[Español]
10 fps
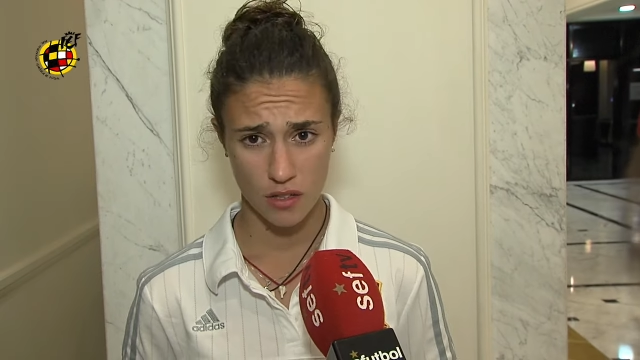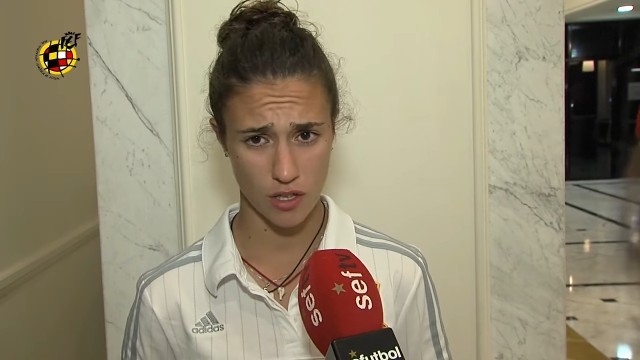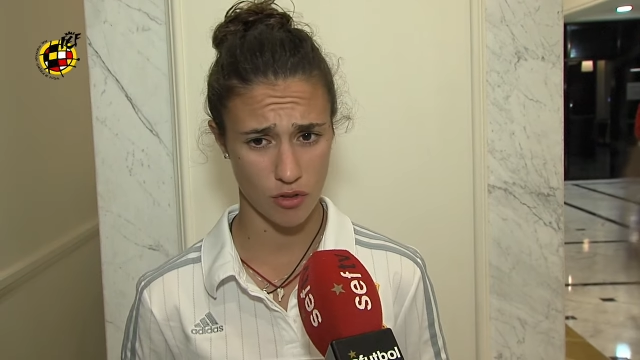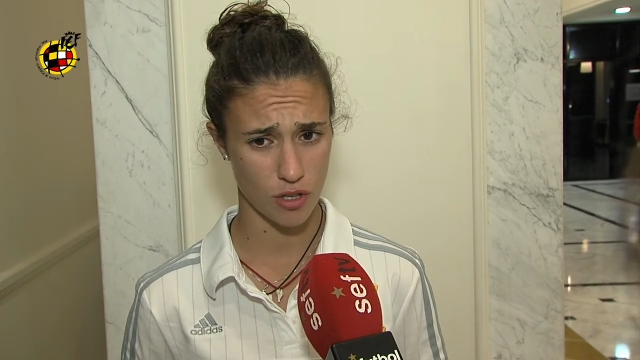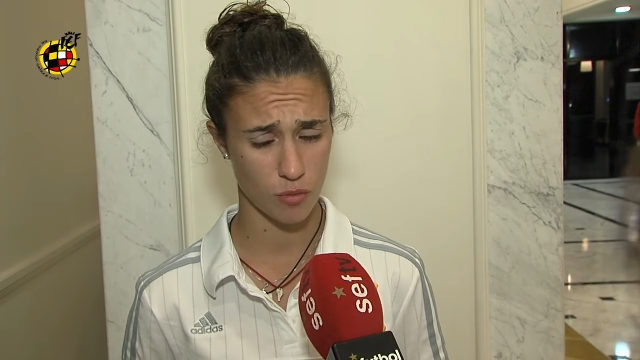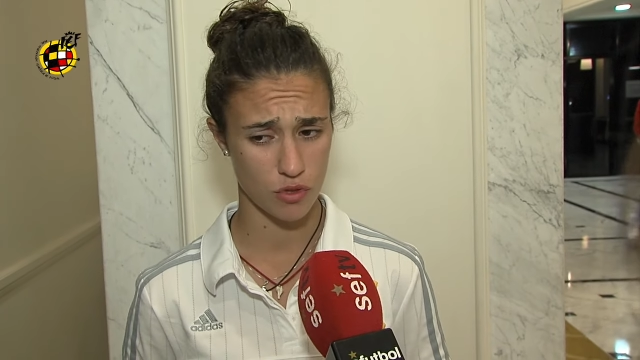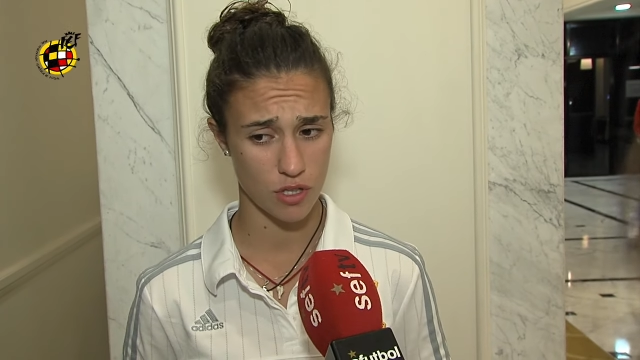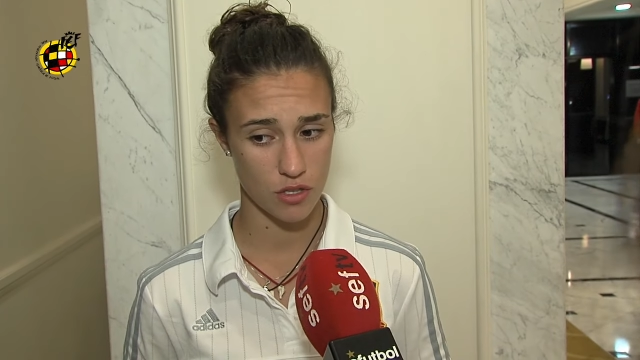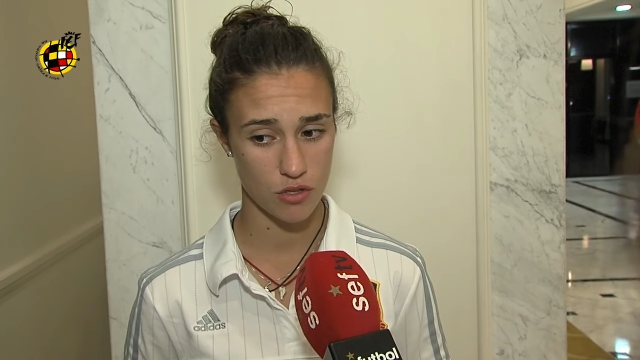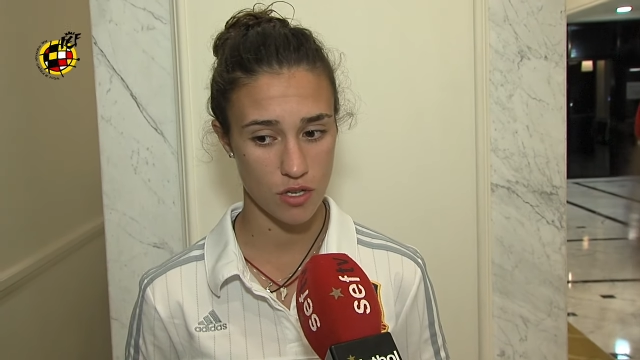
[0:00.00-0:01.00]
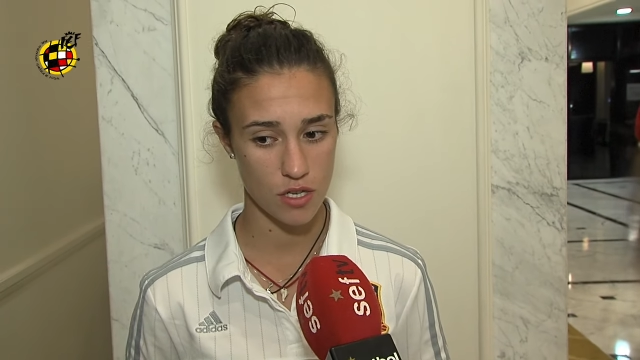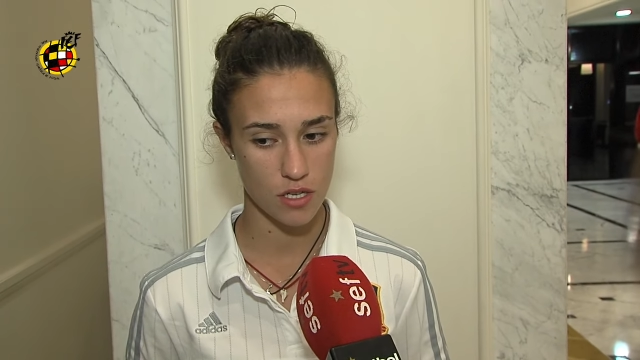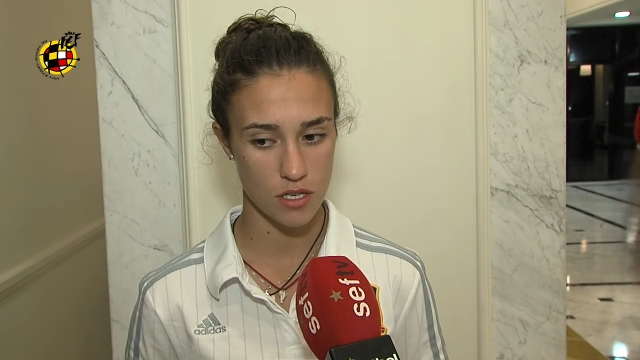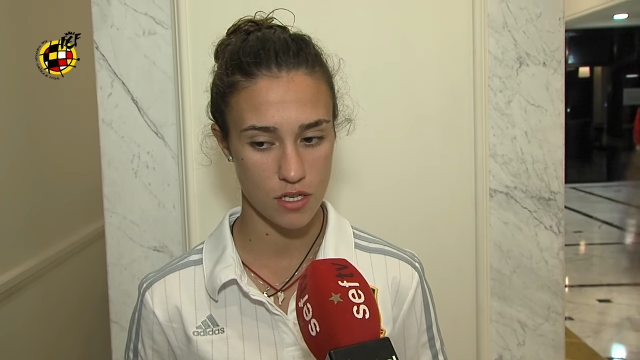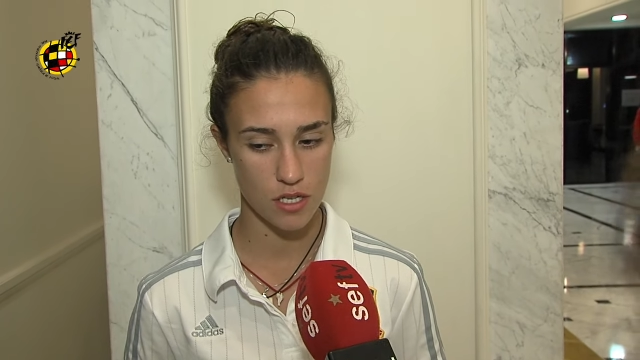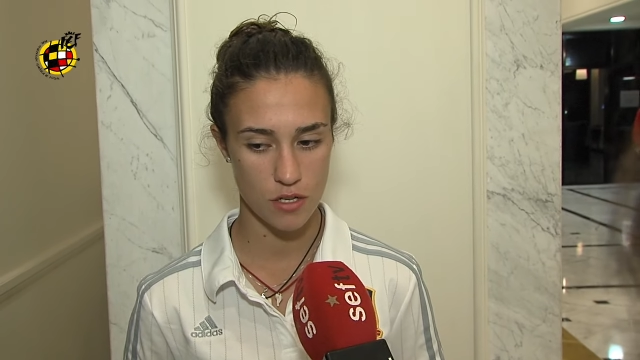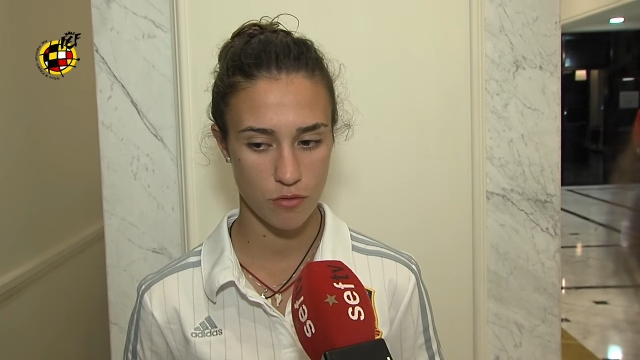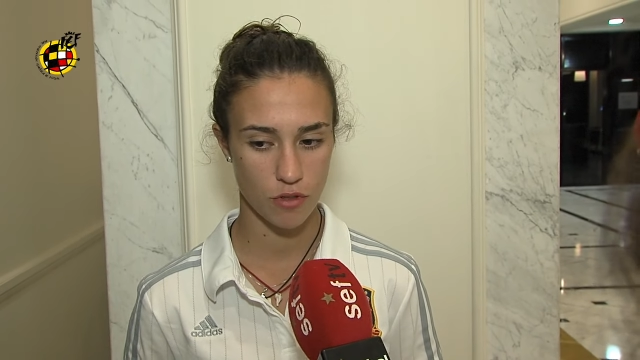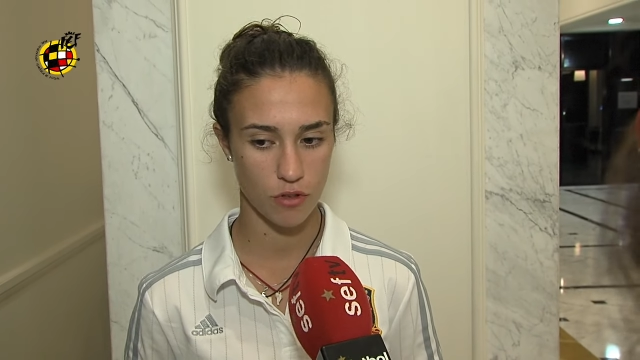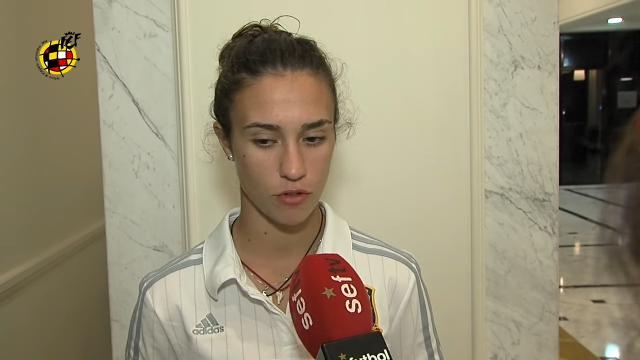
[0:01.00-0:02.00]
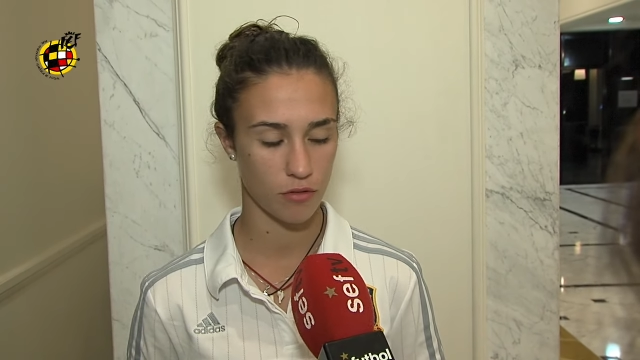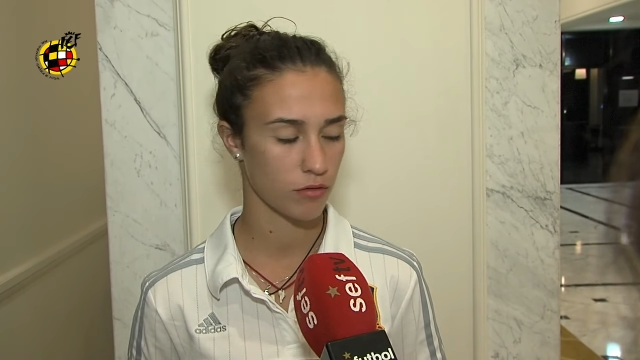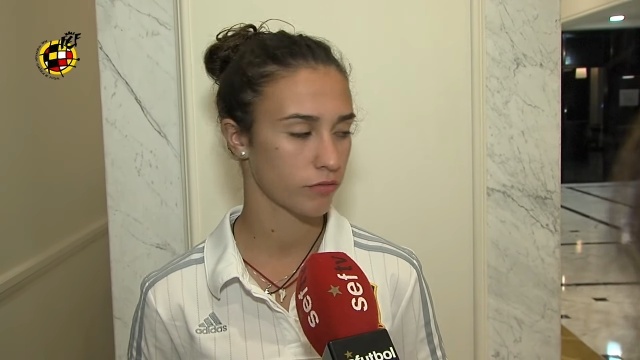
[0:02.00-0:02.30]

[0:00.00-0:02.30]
de lo que hemos hecho y, y bueno,